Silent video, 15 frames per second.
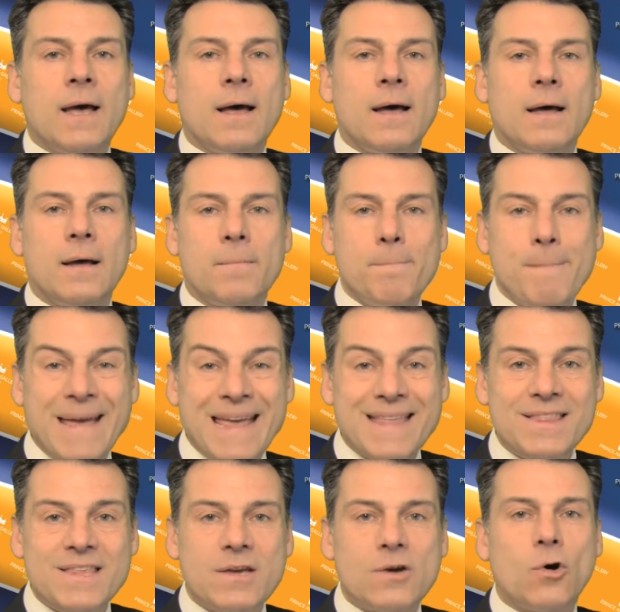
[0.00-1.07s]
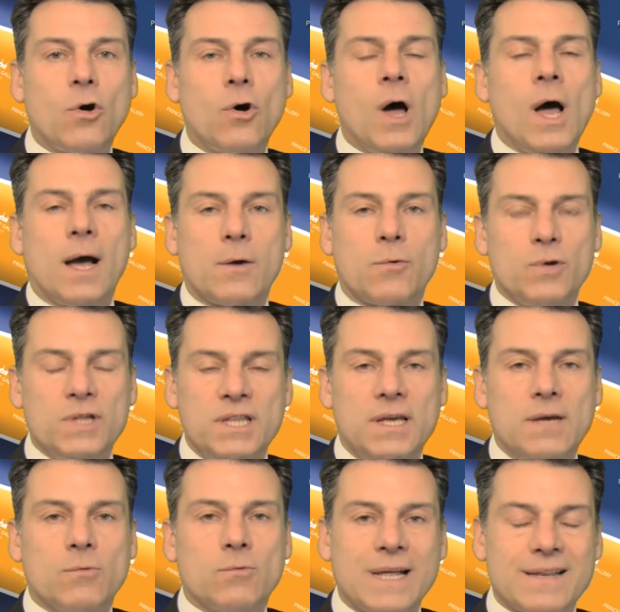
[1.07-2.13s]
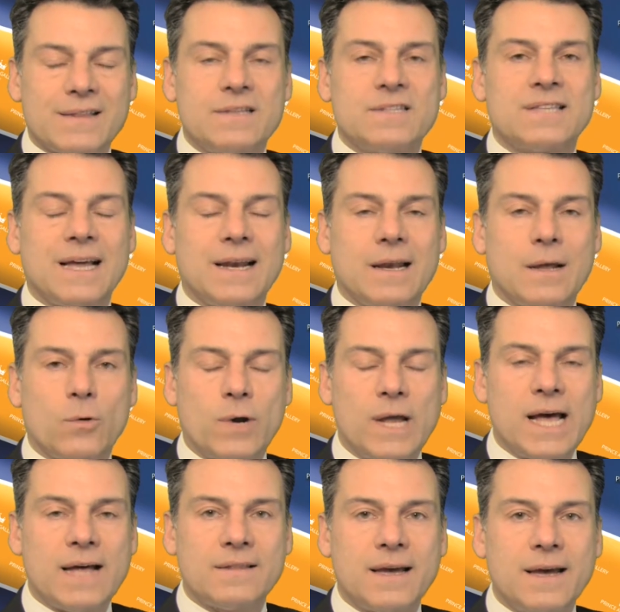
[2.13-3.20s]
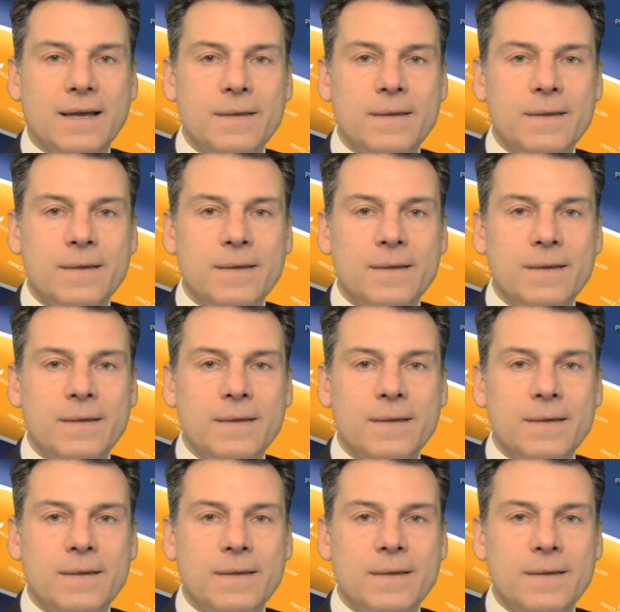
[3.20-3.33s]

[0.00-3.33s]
eh, medico, eh, quindi un'artista laureata